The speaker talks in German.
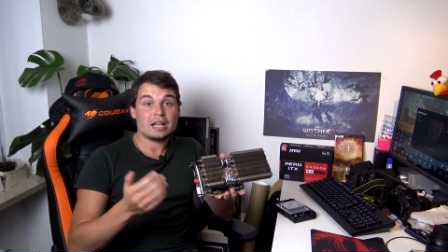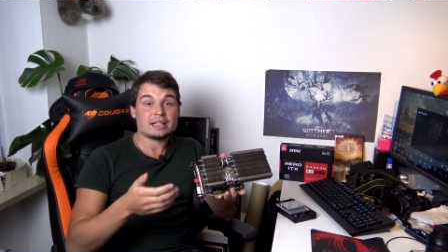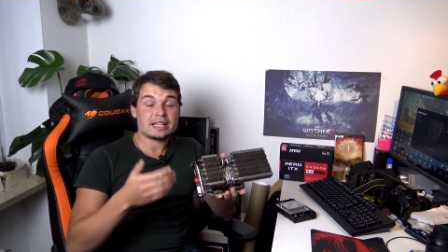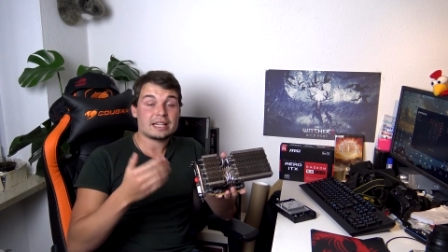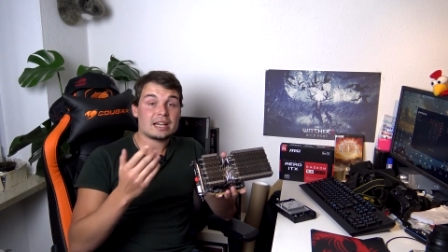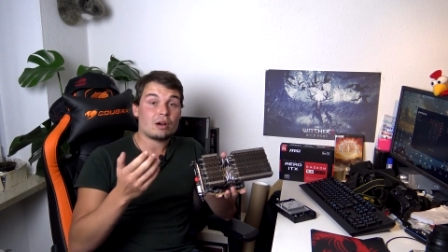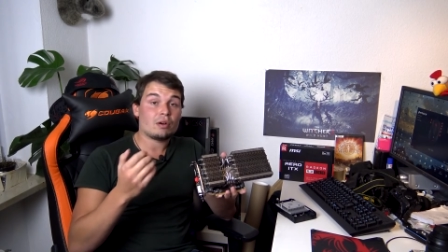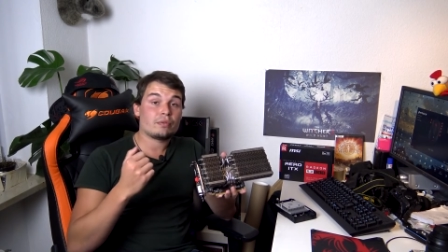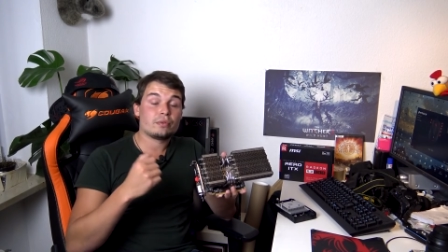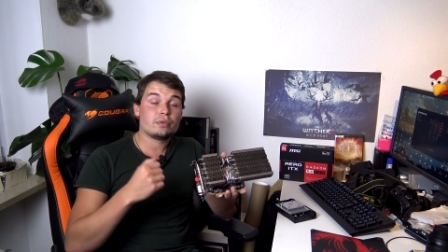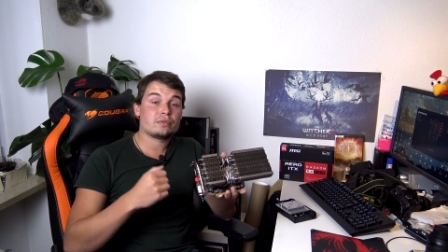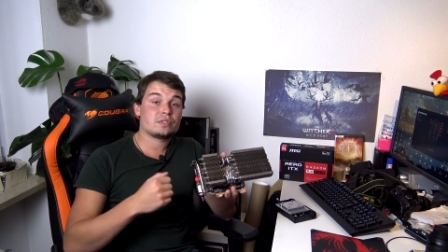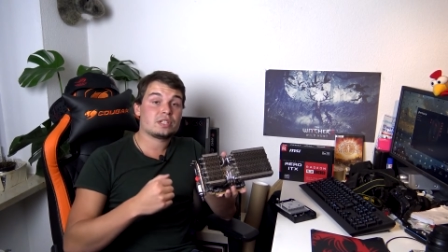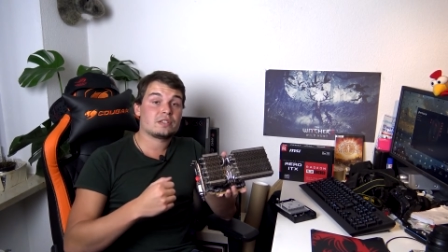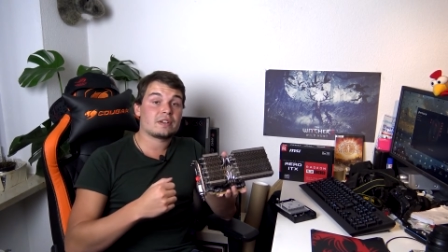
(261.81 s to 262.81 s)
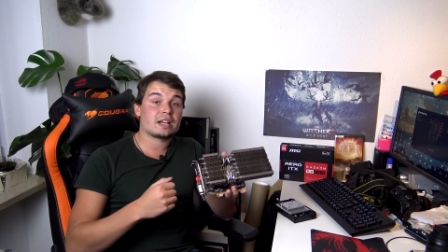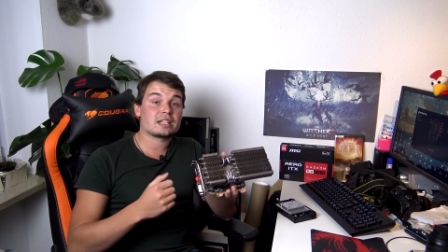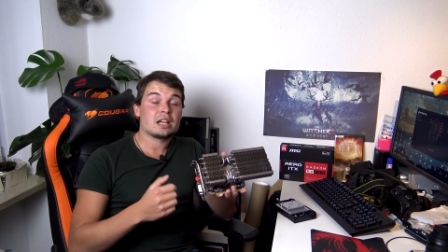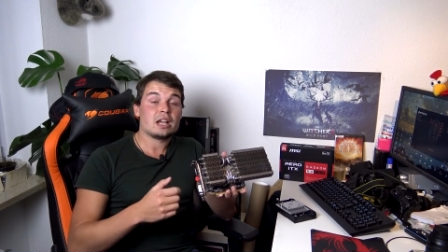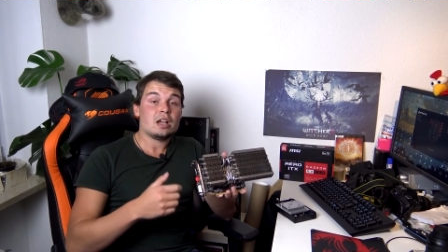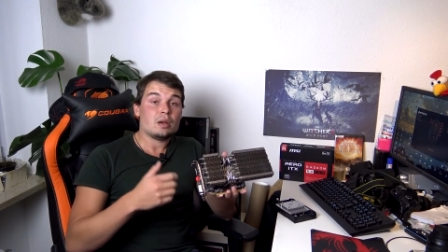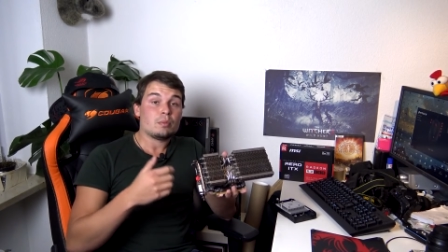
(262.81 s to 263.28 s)
denn auch 50 Watt
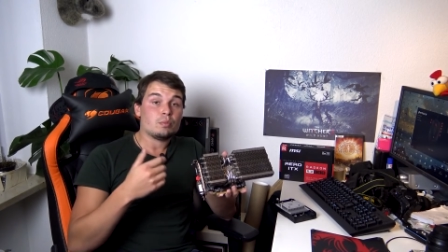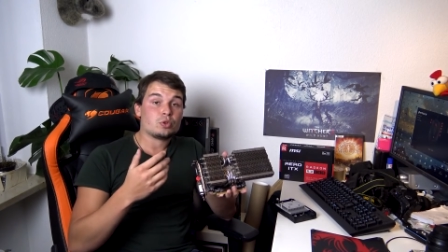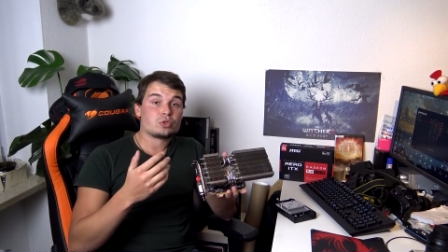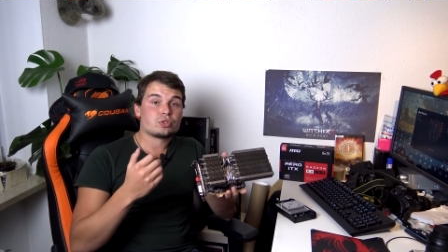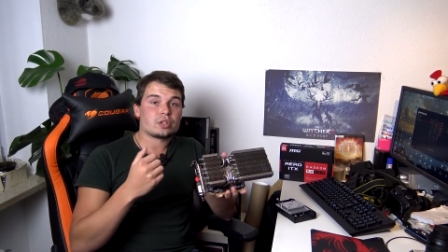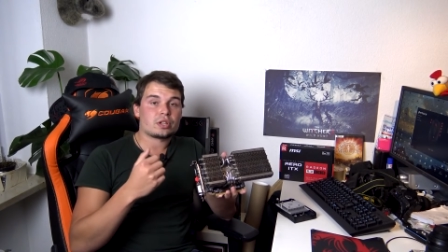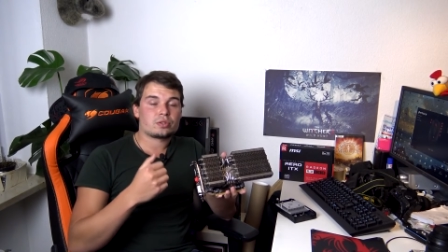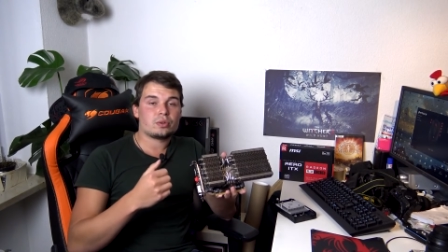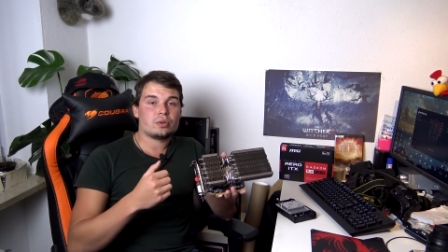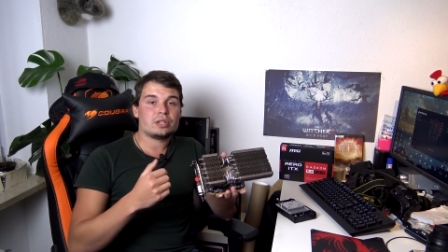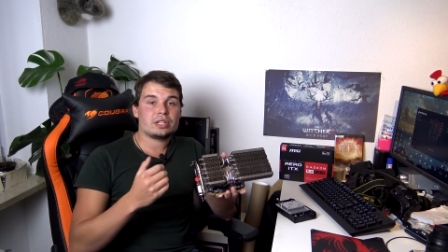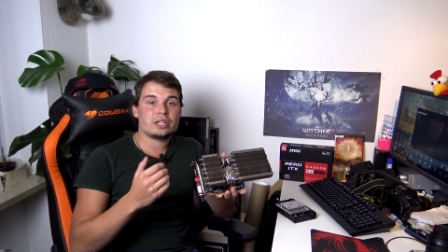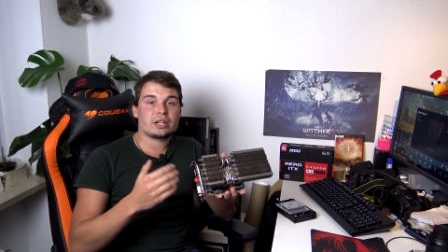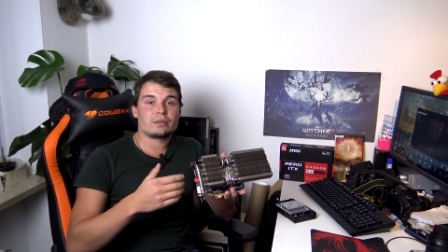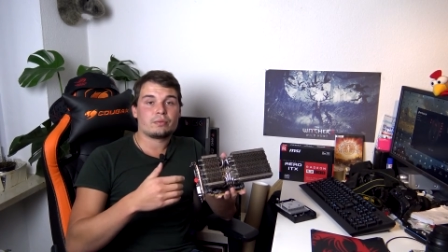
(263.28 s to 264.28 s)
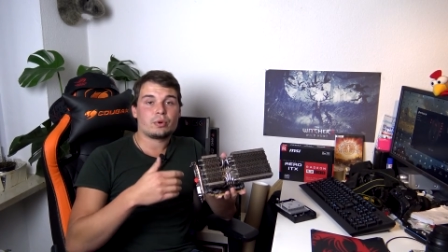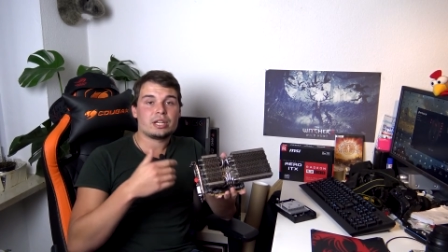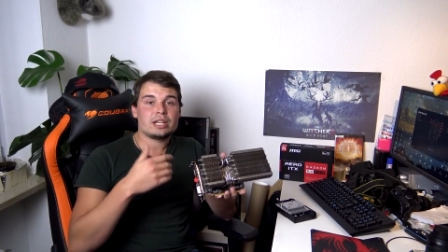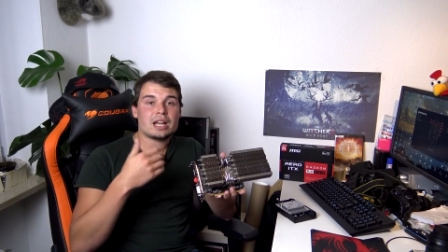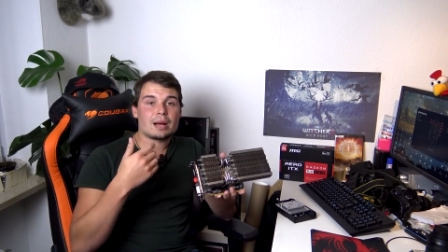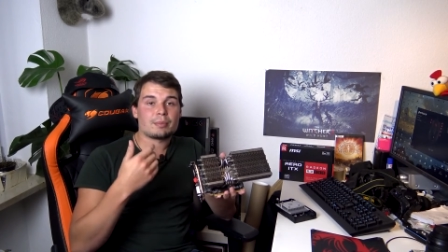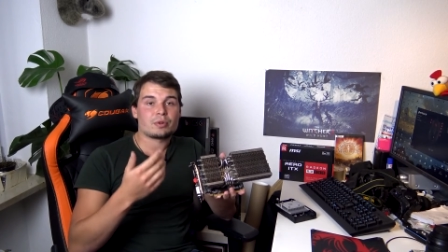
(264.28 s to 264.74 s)
müssen natürlich
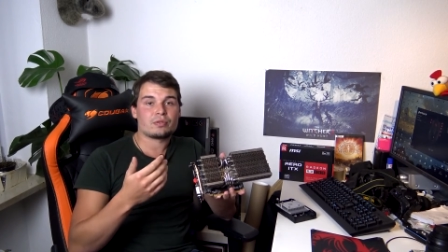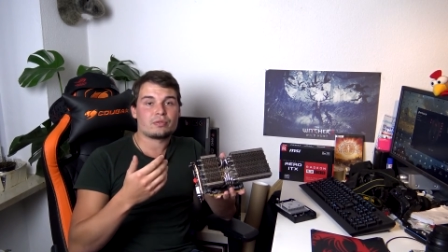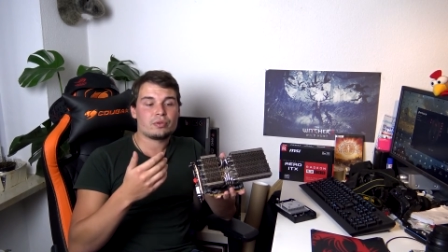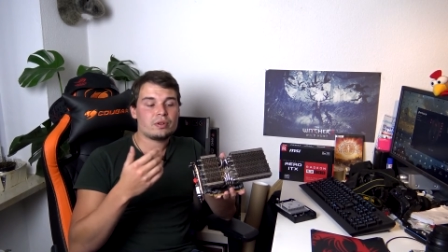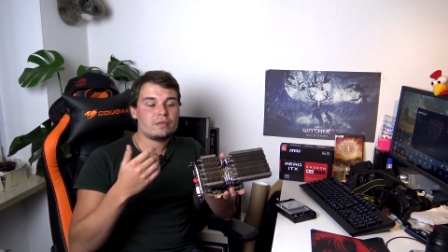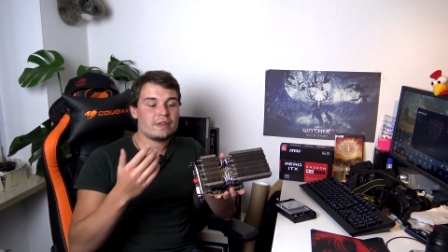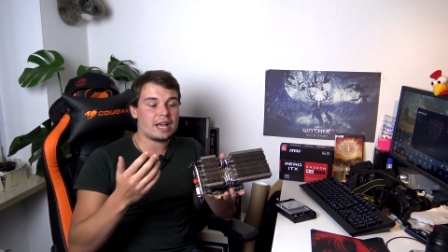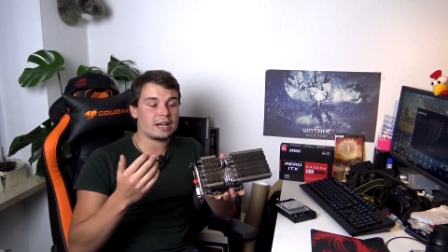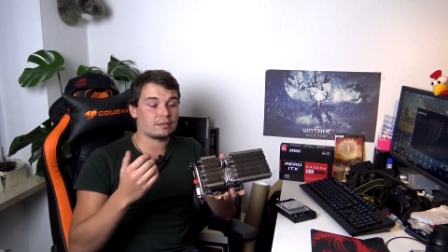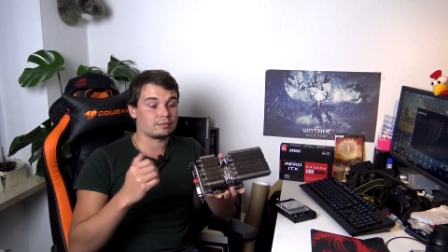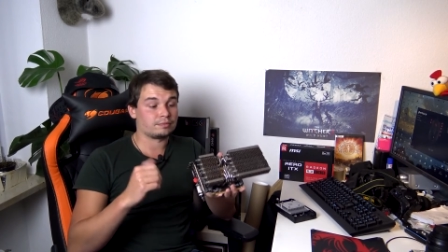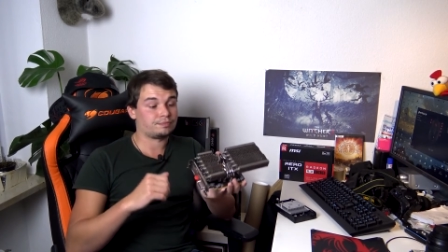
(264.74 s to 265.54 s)
irgendwohin abgeführt werden.